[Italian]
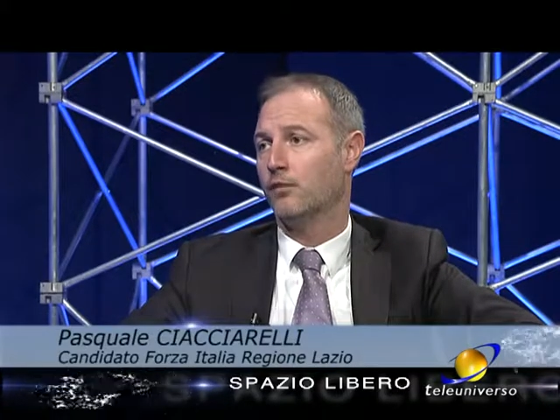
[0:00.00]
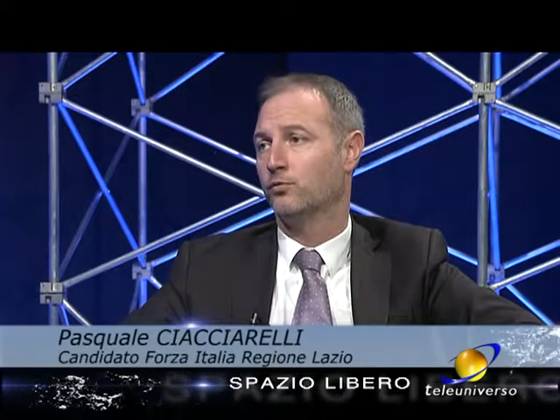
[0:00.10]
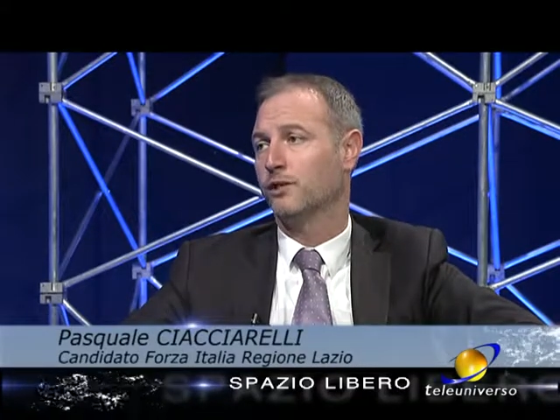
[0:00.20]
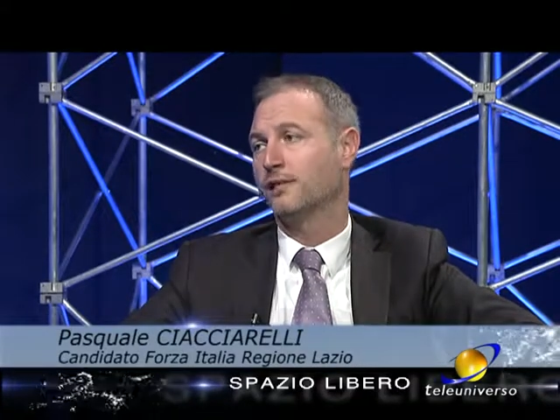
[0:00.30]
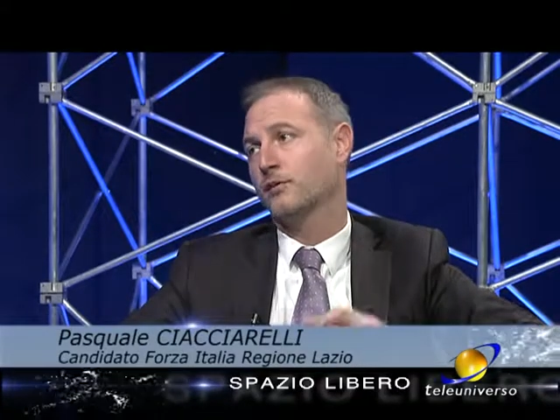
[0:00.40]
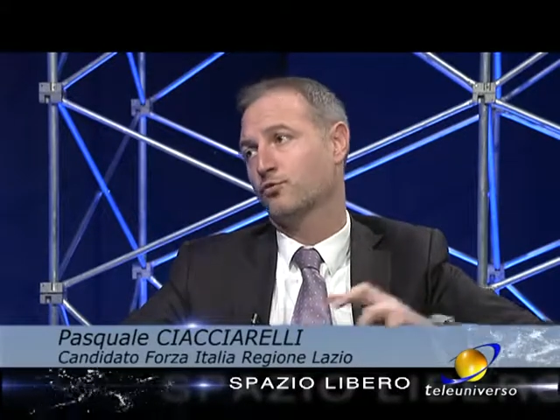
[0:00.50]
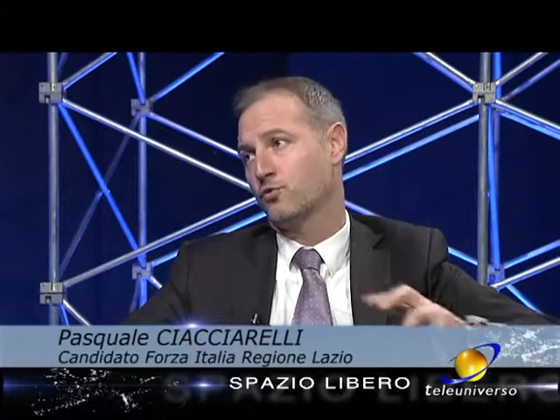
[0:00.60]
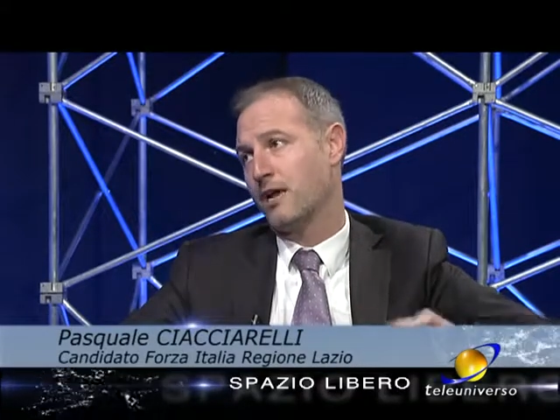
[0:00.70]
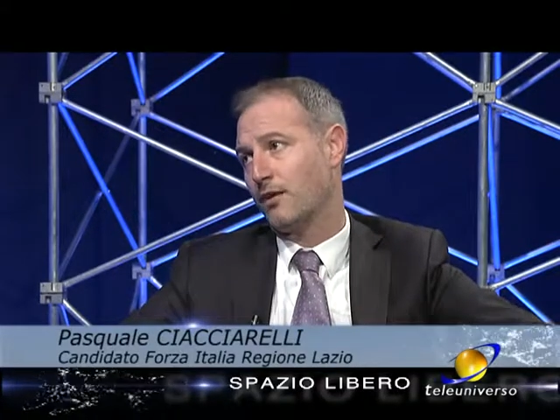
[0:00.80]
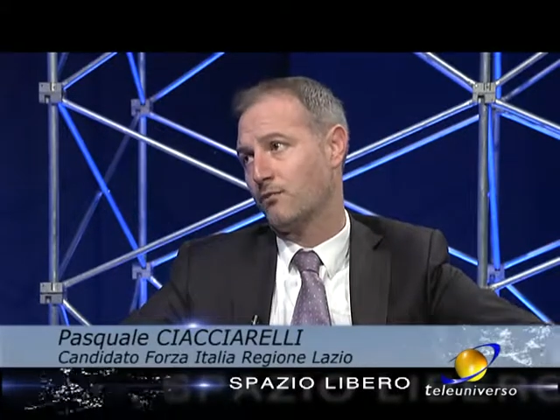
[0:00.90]
utilità
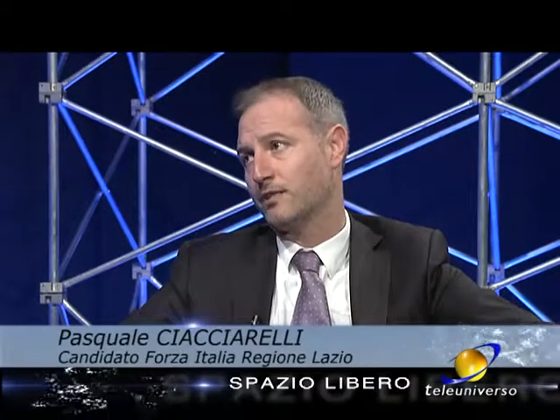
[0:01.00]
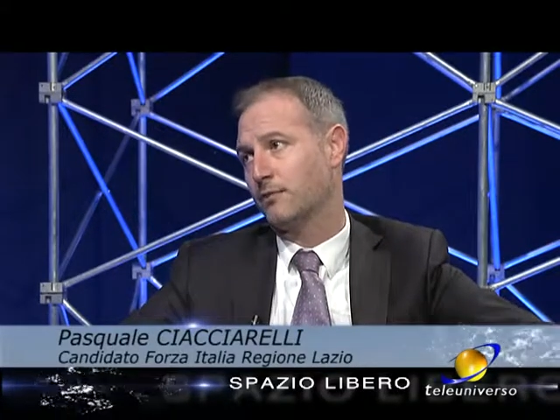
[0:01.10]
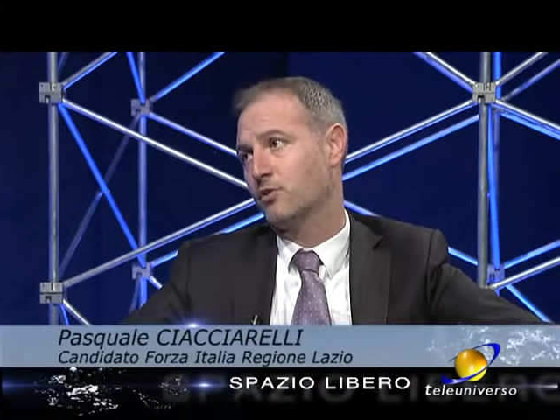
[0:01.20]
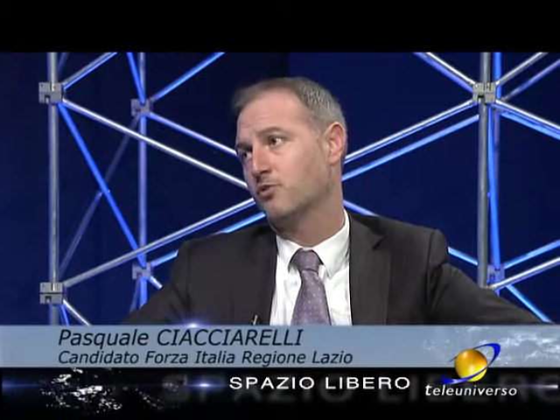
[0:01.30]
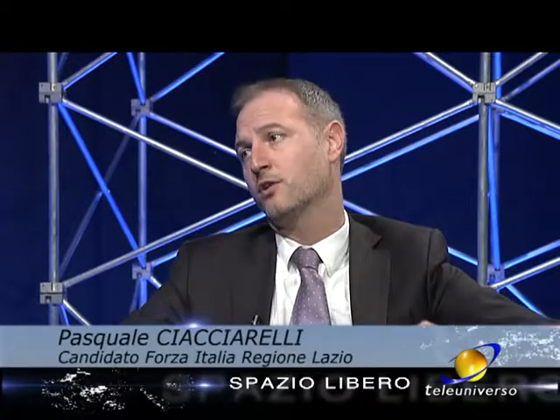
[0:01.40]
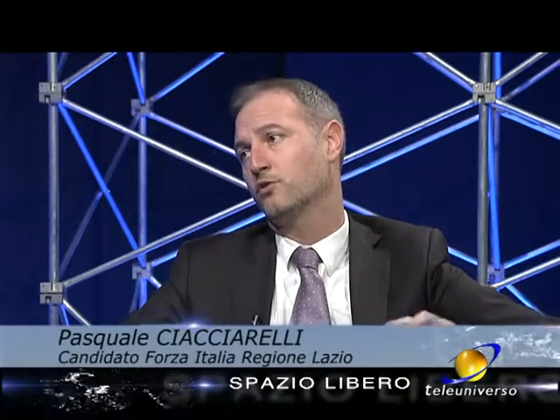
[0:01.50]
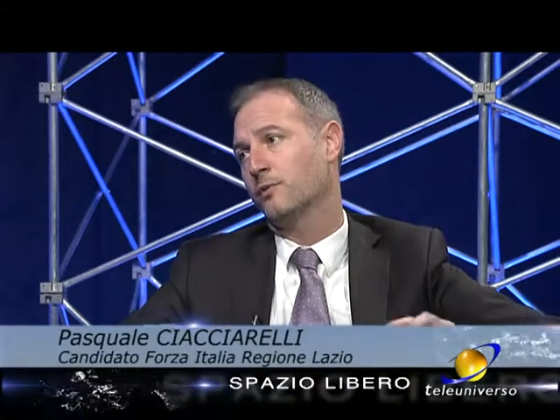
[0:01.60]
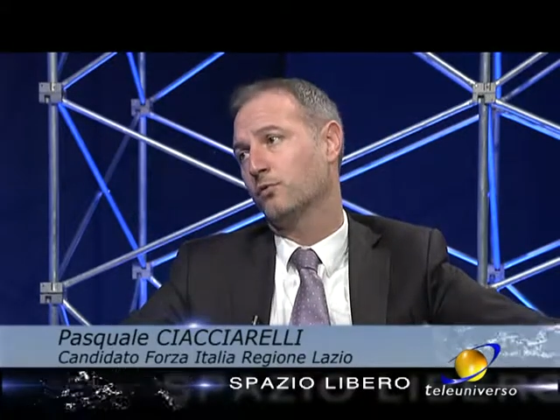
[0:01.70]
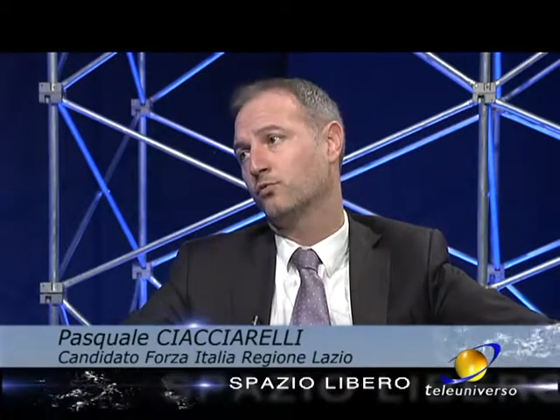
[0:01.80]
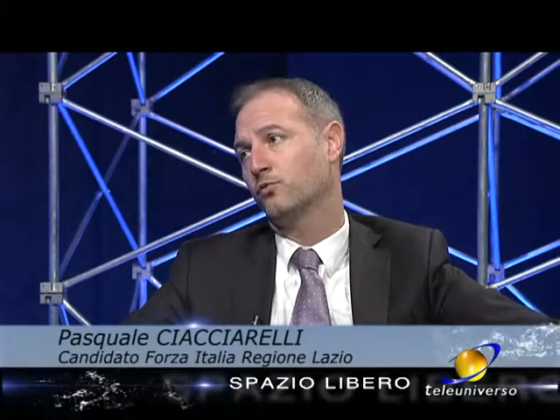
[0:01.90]
sociale a queste persone e
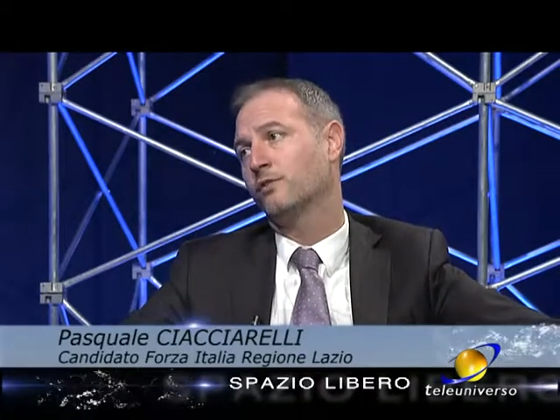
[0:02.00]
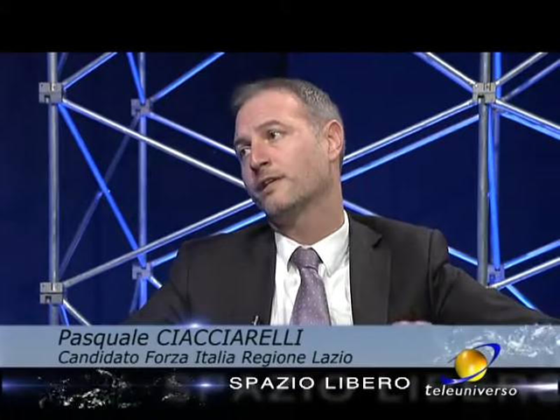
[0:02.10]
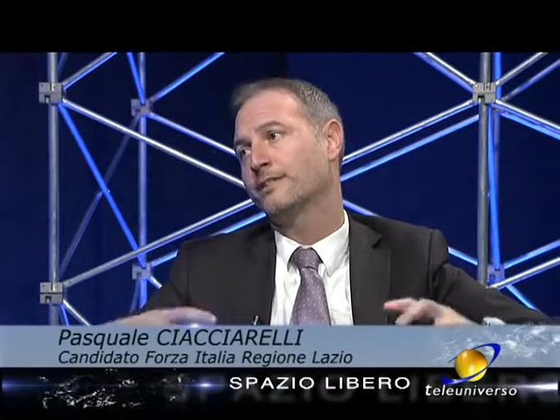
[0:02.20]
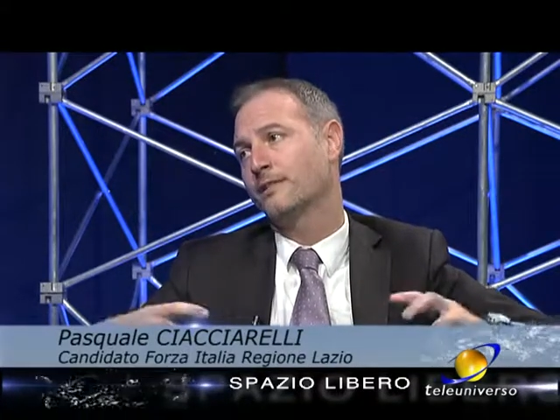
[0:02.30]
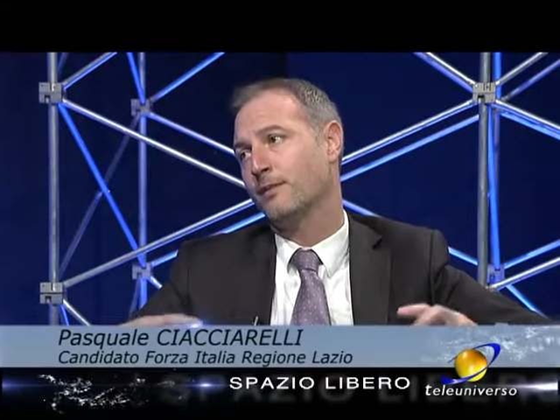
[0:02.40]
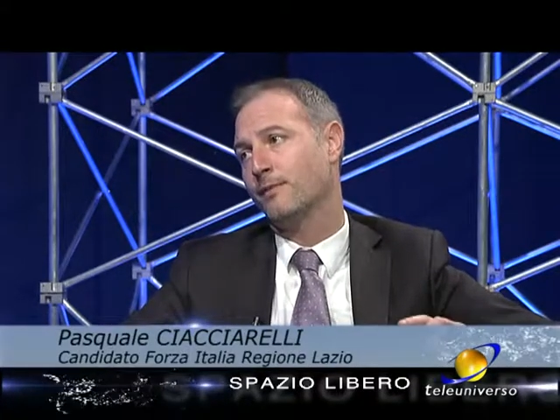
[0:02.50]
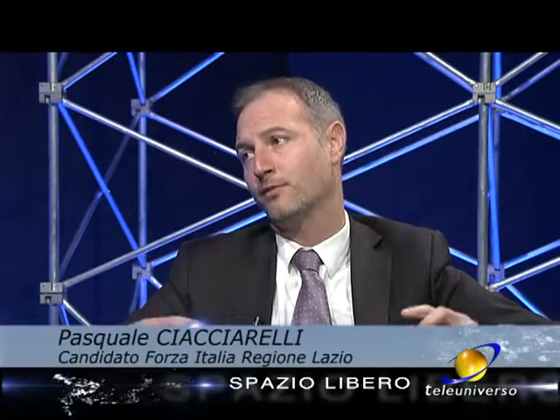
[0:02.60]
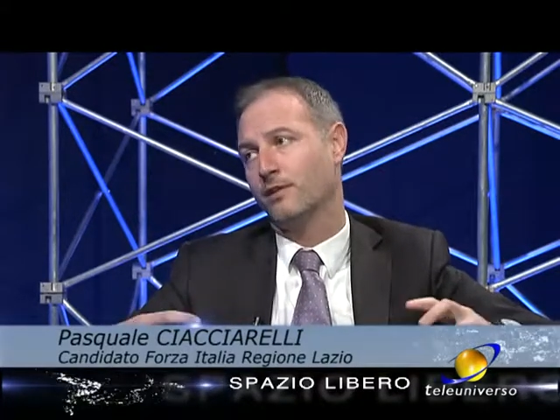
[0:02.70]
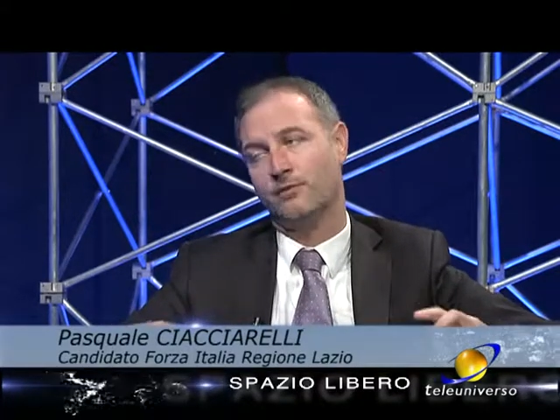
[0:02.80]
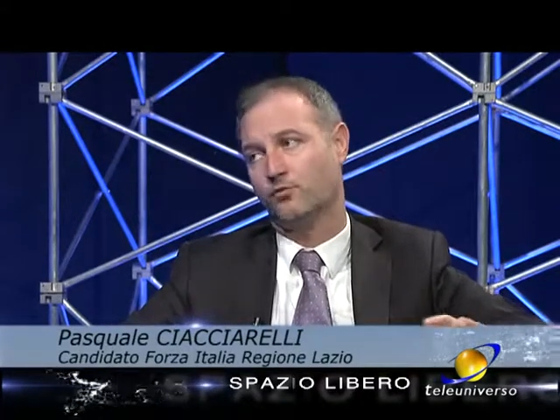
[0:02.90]
soprattutto un
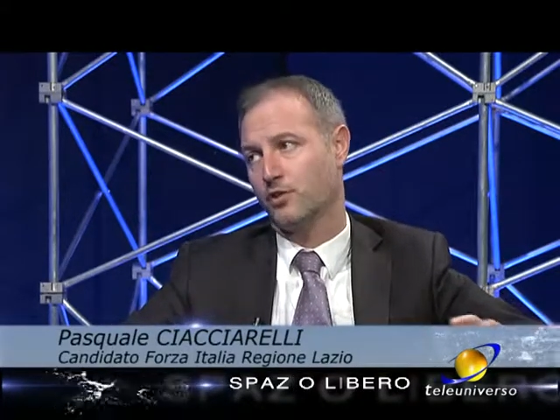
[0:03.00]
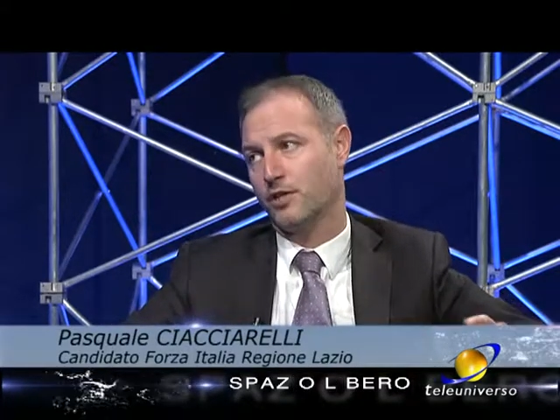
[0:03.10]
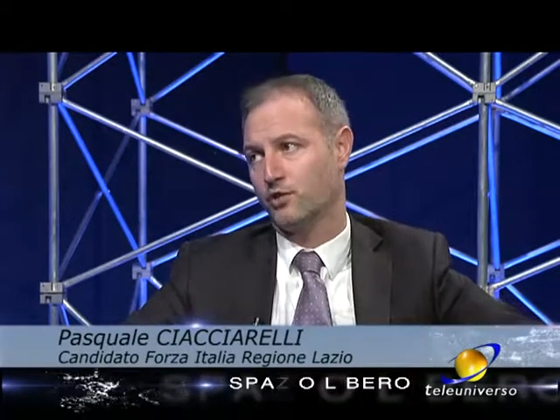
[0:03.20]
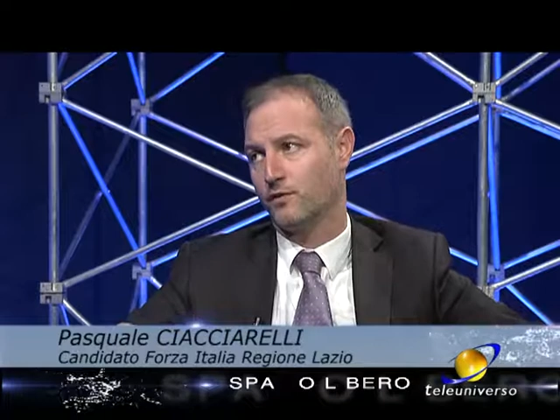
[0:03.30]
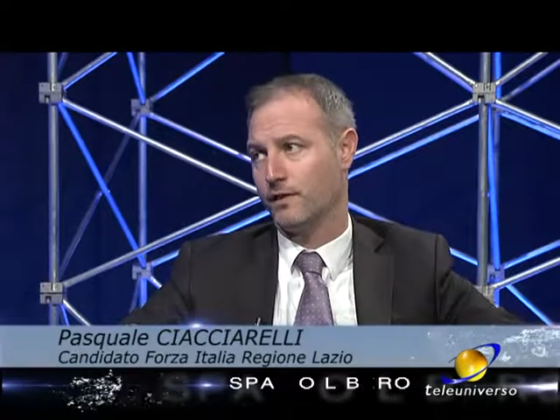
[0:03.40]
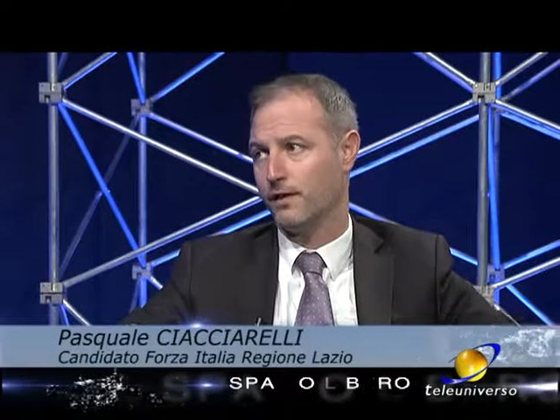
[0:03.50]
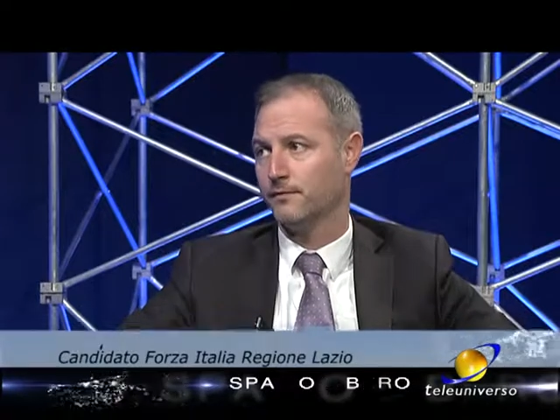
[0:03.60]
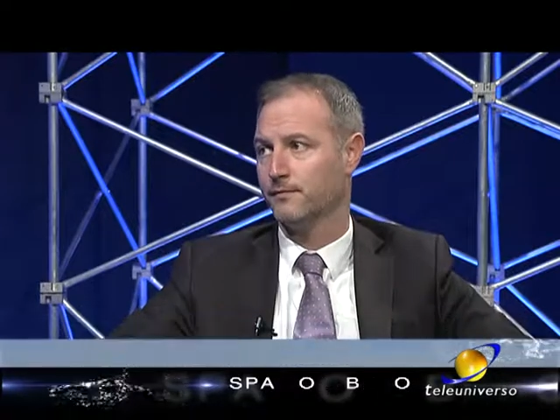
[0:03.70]
reinserimento nella società civile.